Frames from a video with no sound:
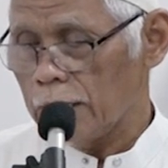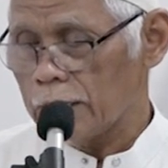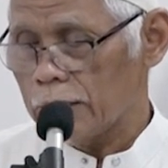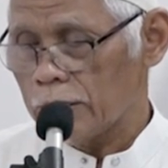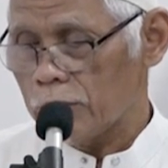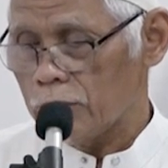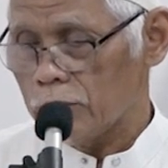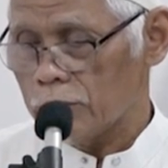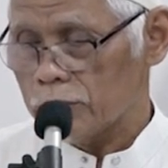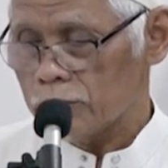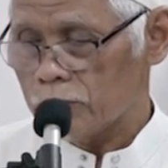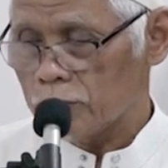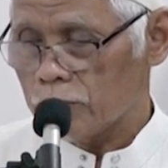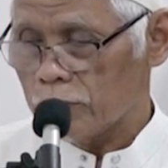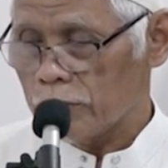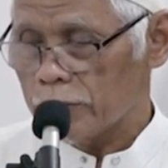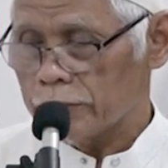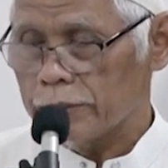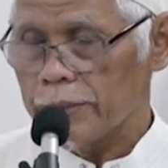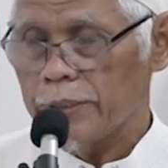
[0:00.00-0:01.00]
haqqa
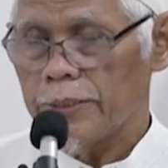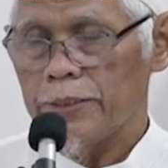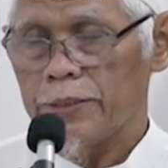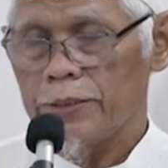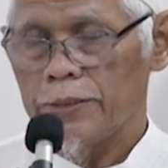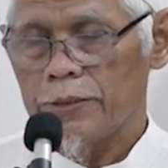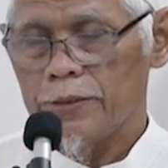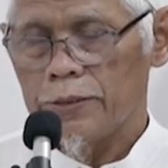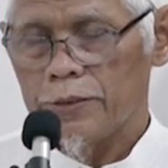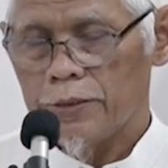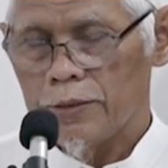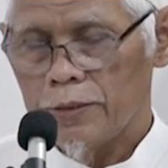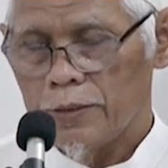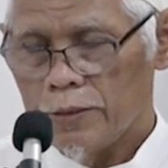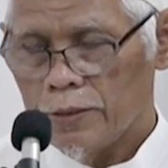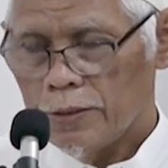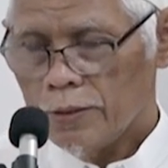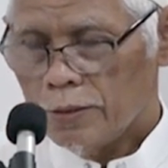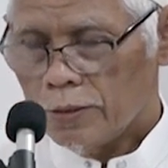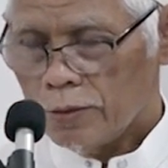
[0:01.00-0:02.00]
tuqatih
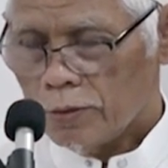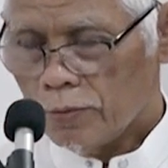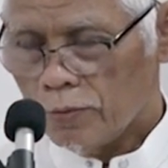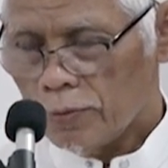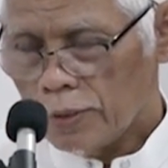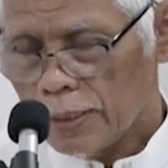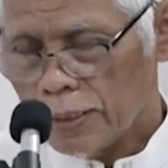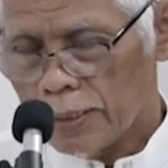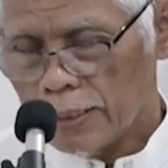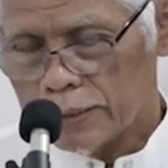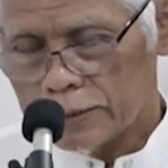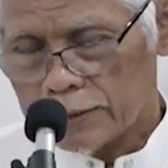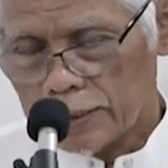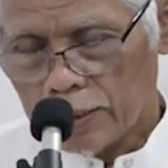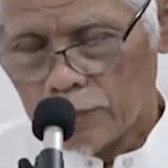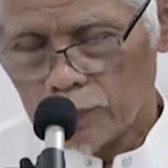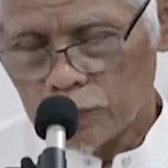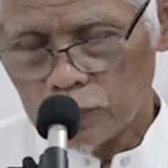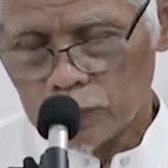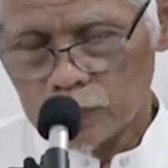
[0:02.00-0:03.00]
wa la
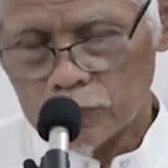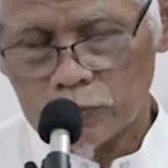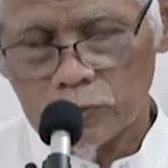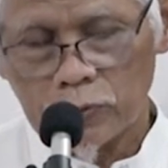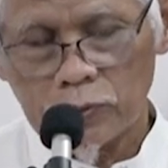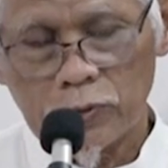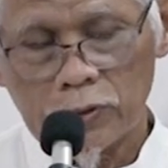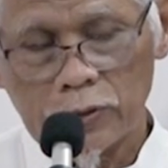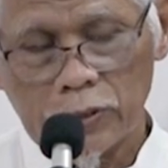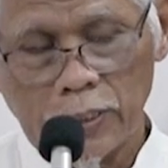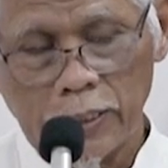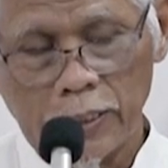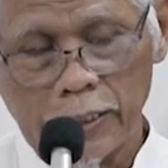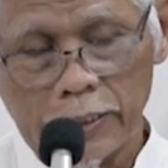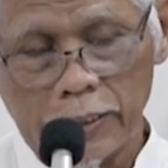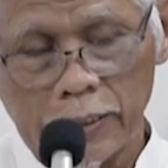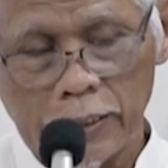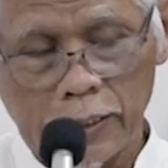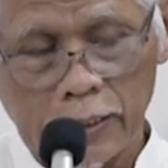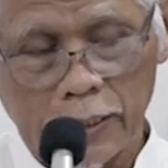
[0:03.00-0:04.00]

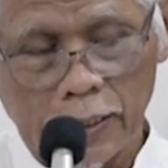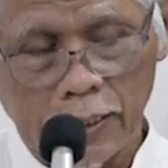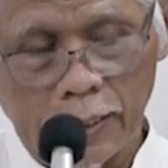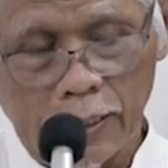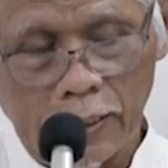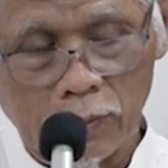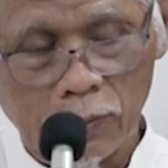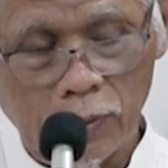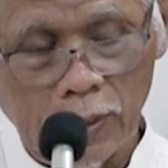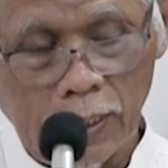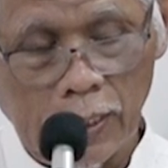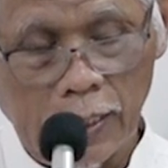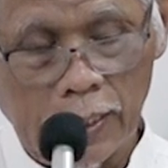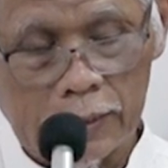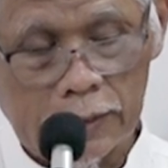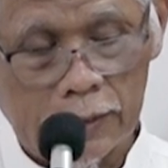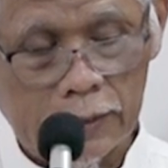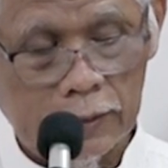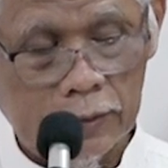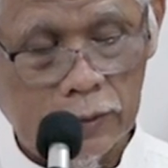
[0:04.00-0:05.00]
tamutunna illa wa
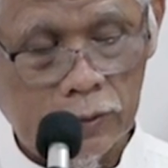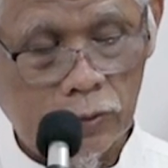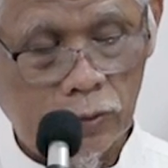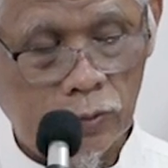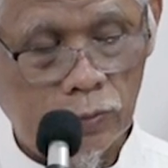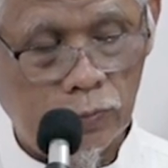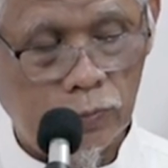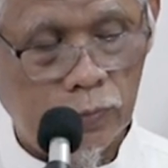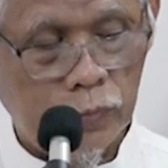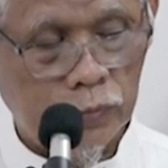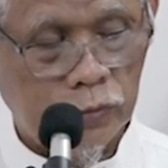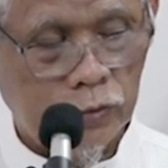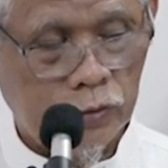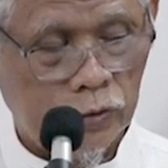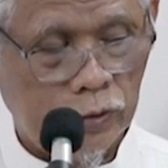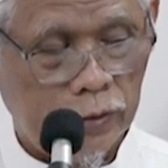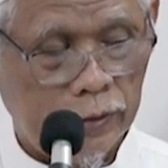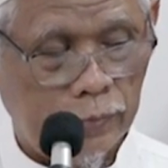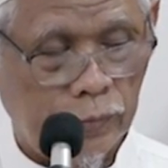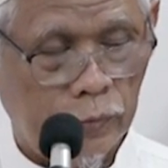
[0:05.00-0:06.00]
antum
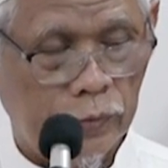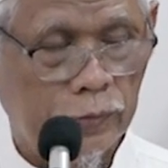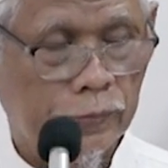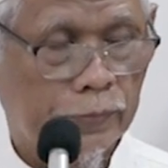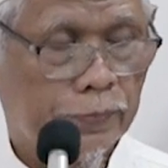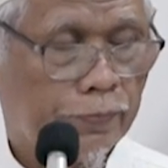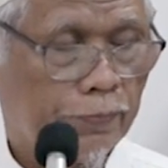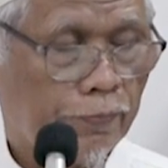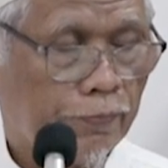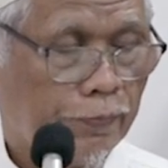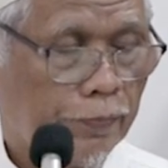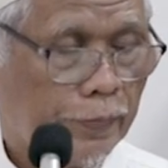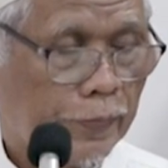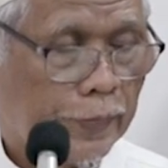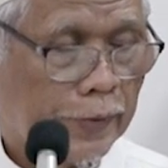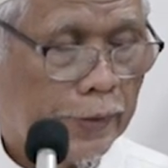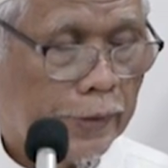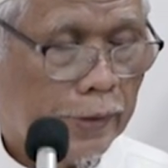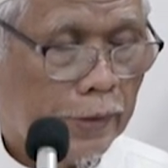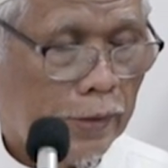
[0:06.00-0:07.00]
muslimun
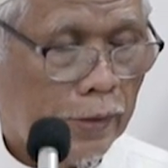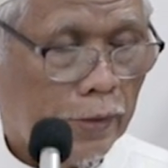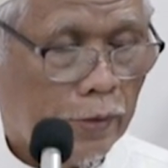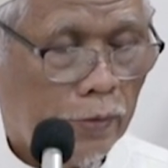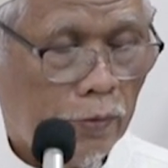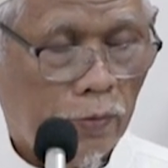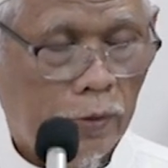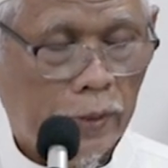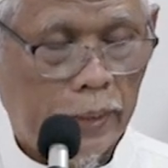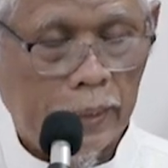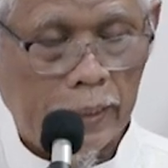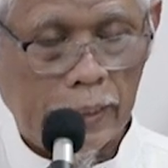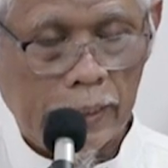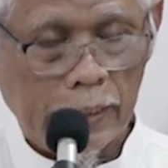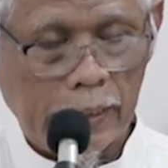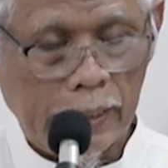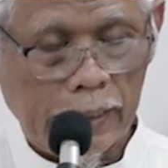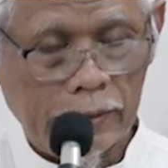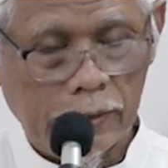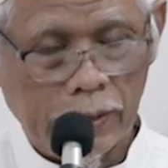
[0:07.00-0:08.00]
Wa
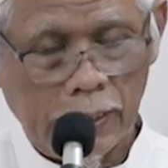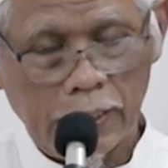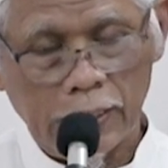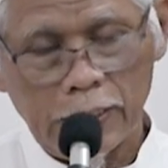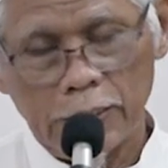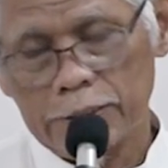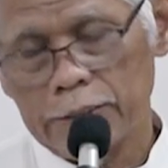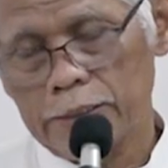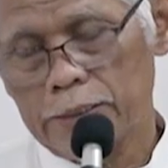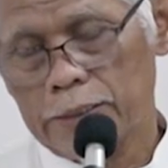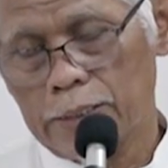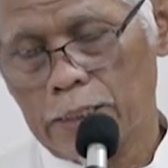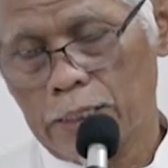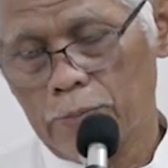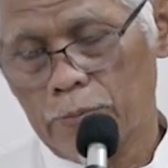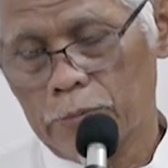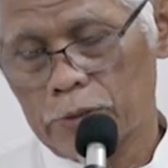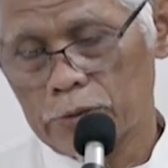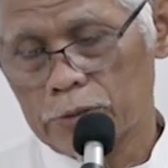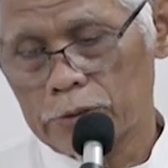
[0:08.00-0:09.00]
ya ayuhal ladhina
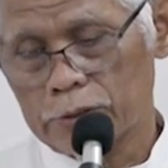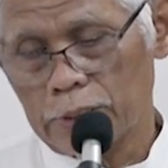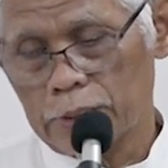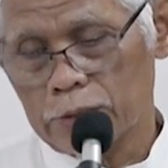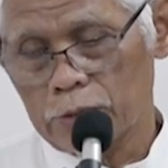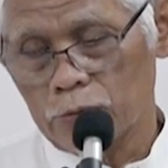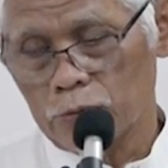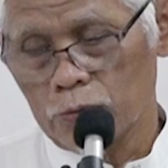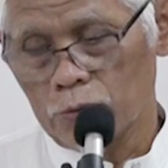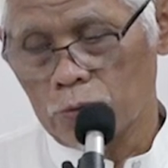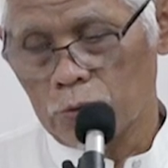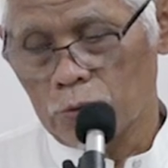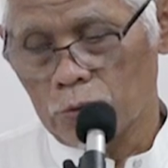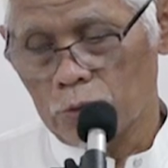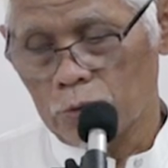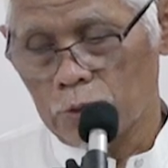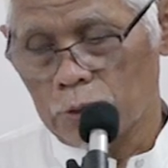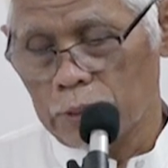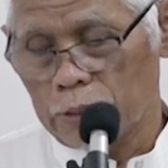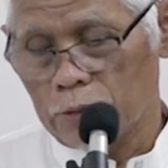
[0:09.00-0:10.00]

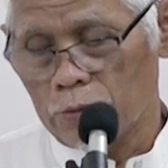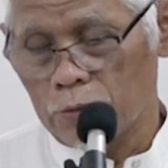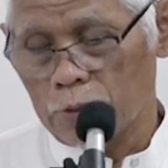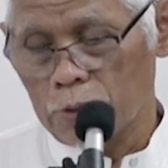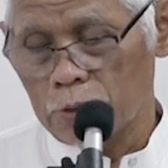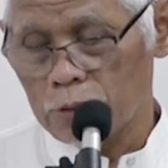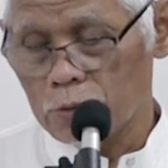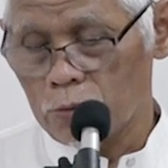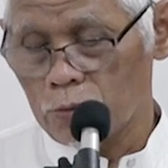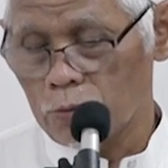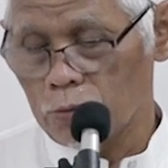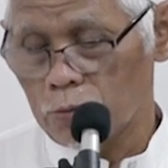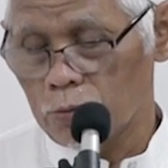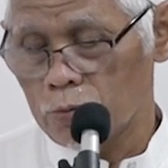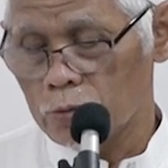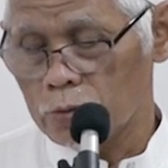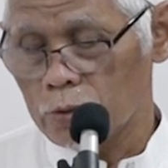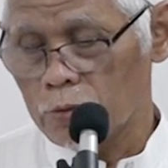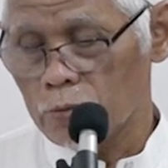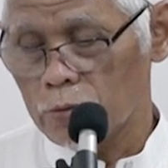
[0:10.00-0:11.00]
amanuttaqulloha wa
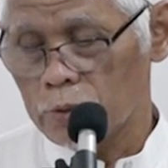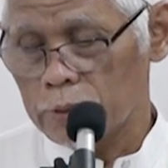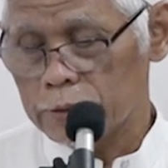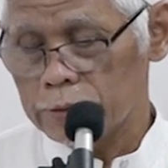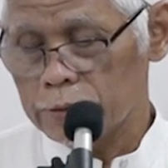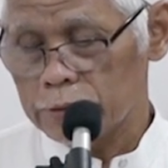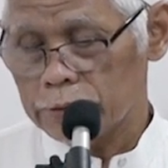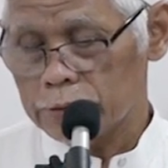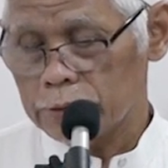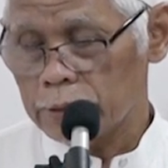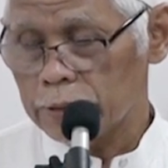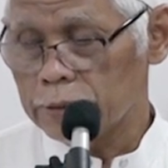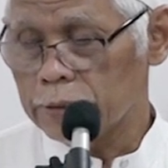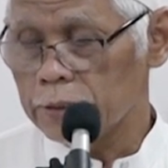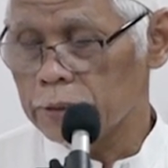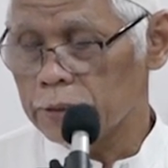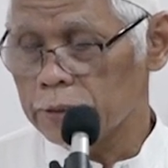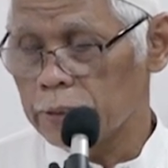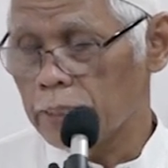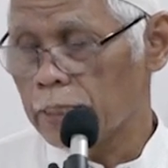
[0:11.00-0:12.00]
kulukaulan kawlan
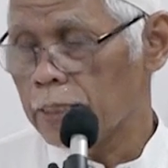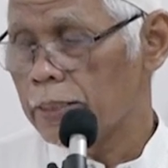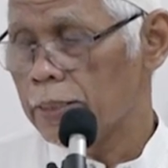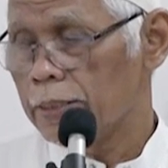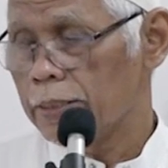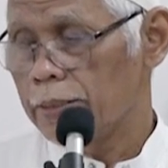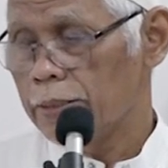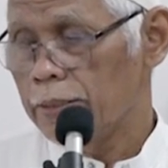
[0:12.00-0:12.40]
sadida